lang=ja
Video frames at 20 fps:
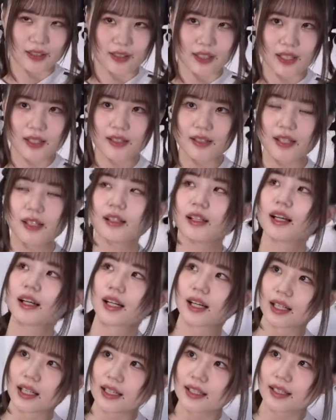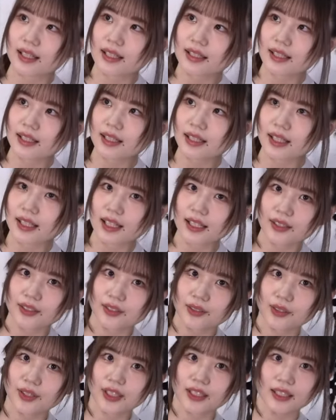前々回かな、前々回の
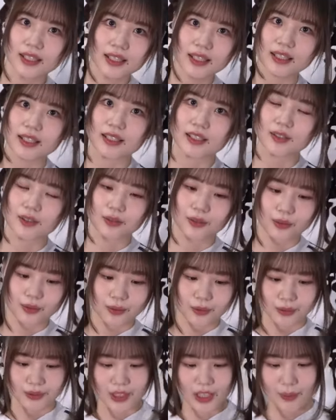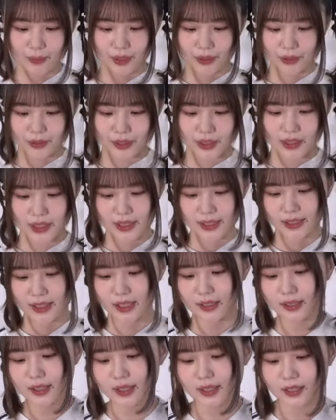時にこうテーマとして出し
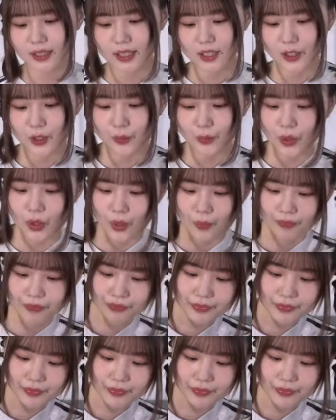たんですけれども